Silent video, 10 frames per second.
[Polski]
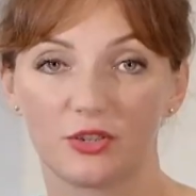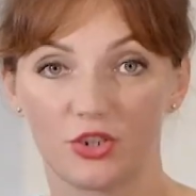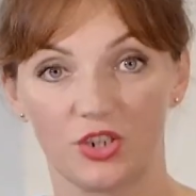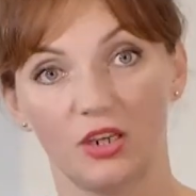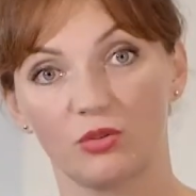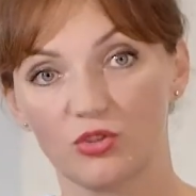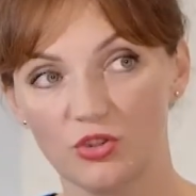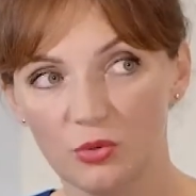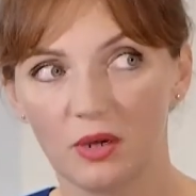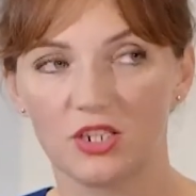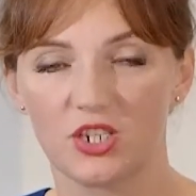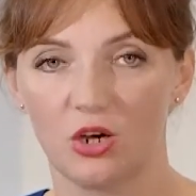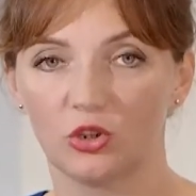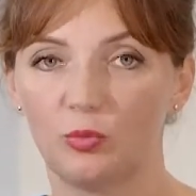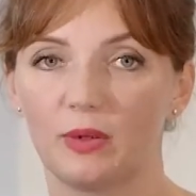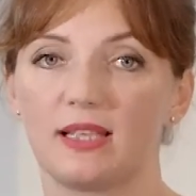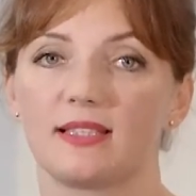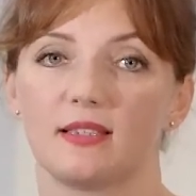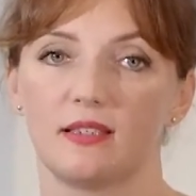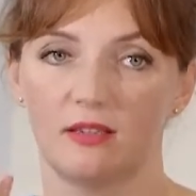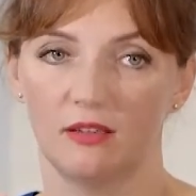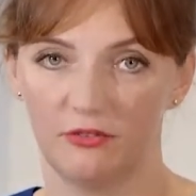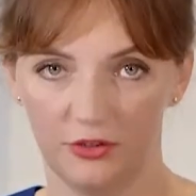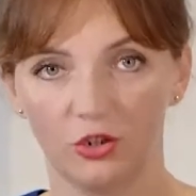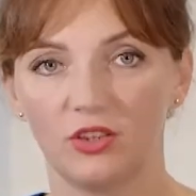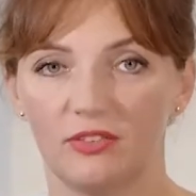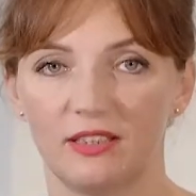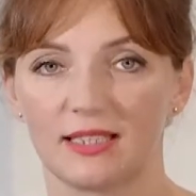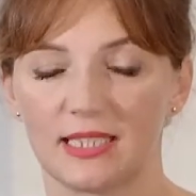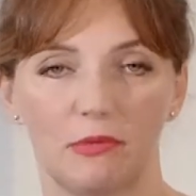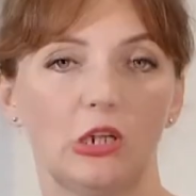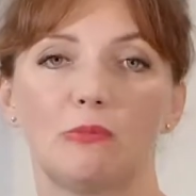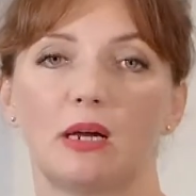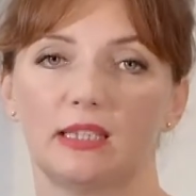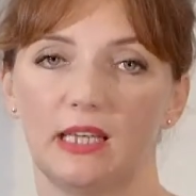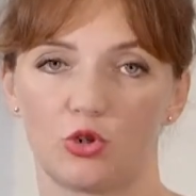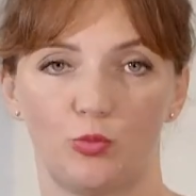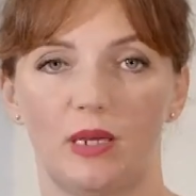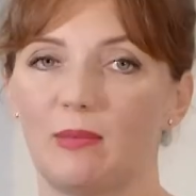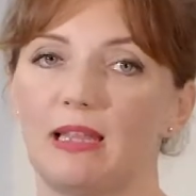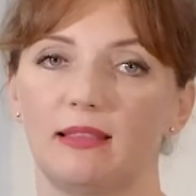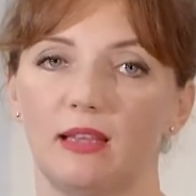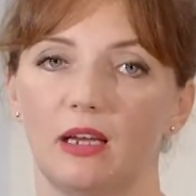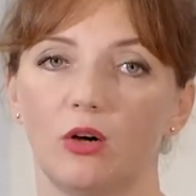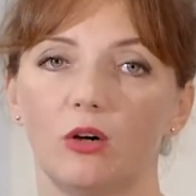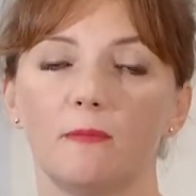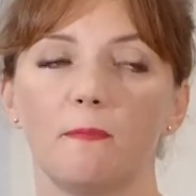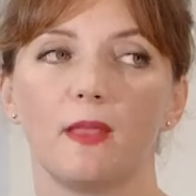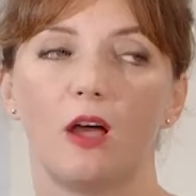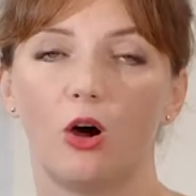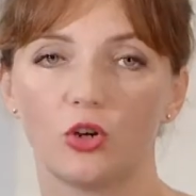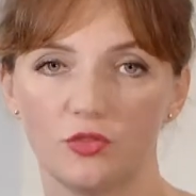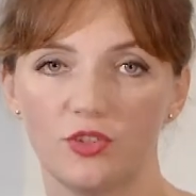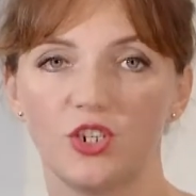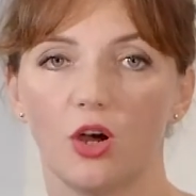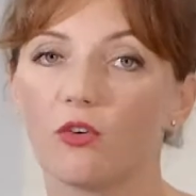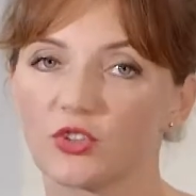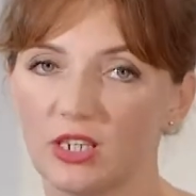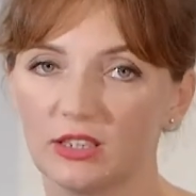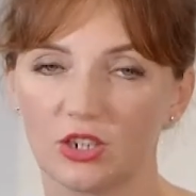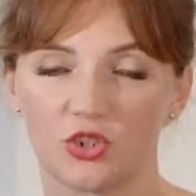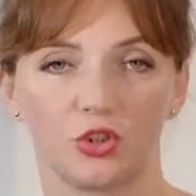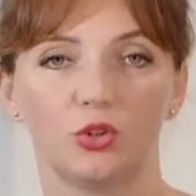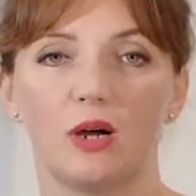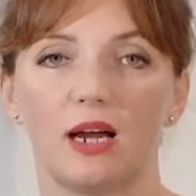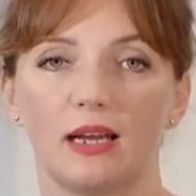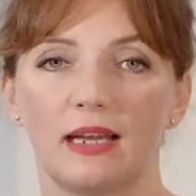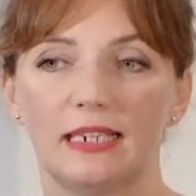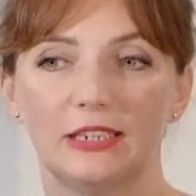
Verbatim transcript: troszkę różniła się od pracy wykonywania samego makijażu permanentnego. Oczywiście o wszelkich szczegółach